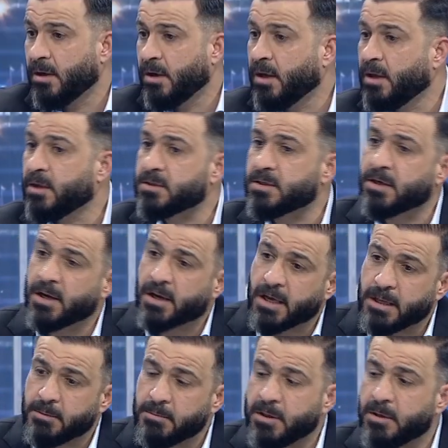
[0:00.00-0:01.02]
احنا صرنا
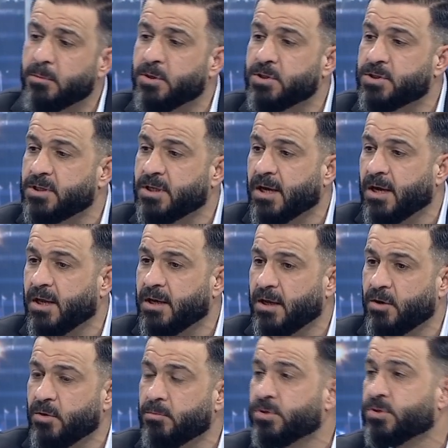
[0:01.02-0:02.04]
قريبين من الشيعة
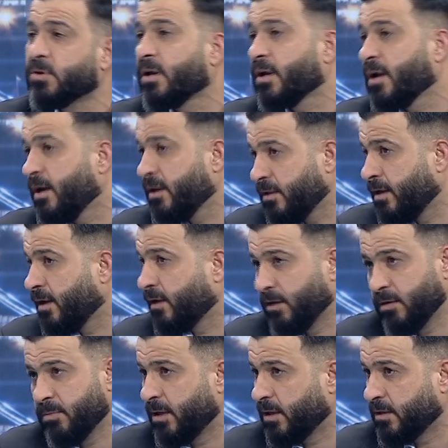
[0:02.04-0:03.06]
لأن هم شركائنا داخل
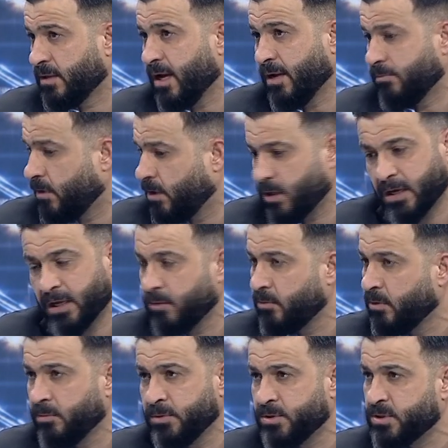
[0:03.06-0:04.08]
البلد نعم احنا
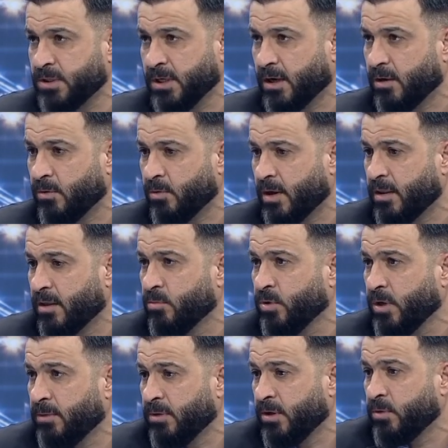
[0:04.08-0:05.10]
قريبين من الشيعة وهذا
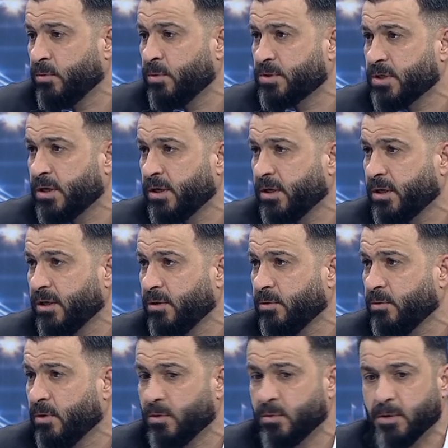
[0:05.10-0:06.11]
معب لأن هو شريكي
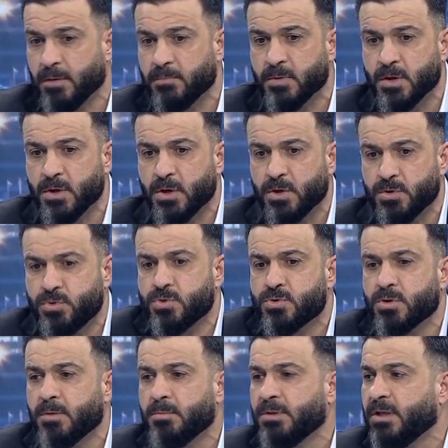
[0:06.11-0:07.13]
وهو
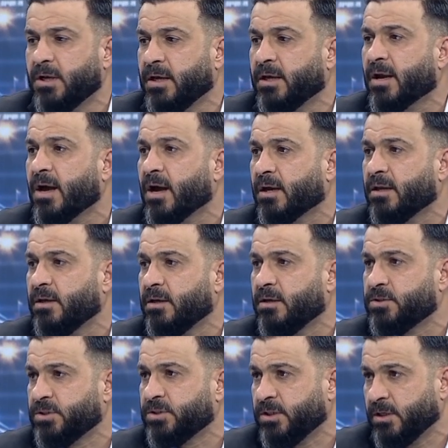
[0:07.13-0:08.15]
جزء من العراق
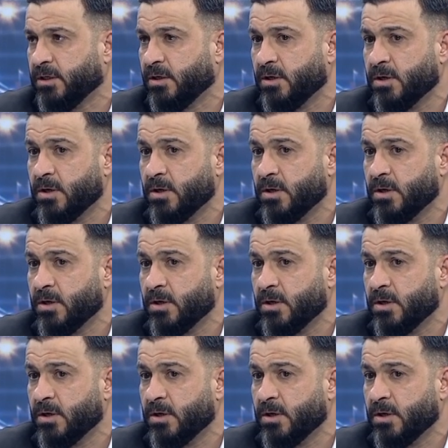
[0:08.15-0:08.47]
الشيعي